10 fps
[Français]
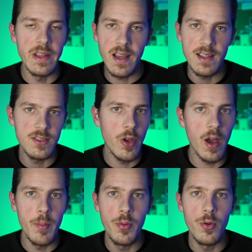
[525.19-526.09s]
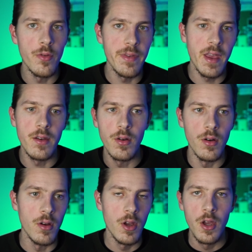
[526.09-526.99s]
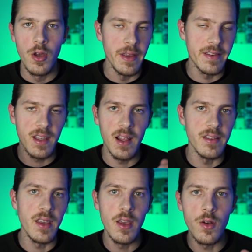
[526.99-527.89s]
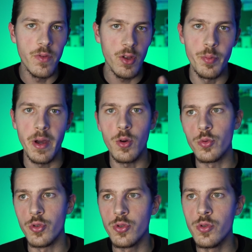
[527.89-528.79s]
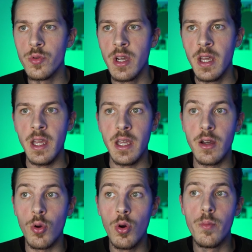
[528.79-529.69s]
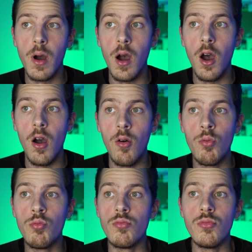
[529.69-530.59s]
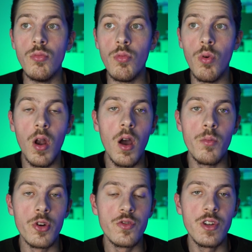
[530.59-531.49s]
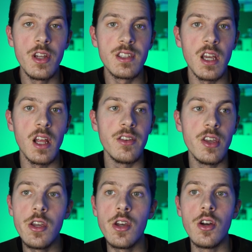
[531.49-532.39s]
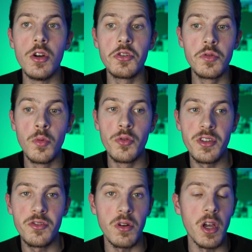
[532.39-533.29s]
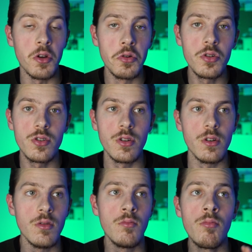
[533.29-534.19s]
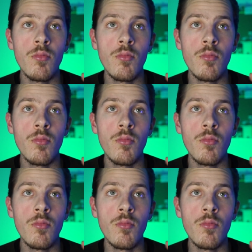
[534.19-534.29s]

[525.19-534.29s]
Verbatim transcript: les traceurs un peu viennent euh, escalader ou faire du parcours dessus. Et en gros, bah voilà, moi je voulais escalader, euh, je suis monté sur la gauche, euh,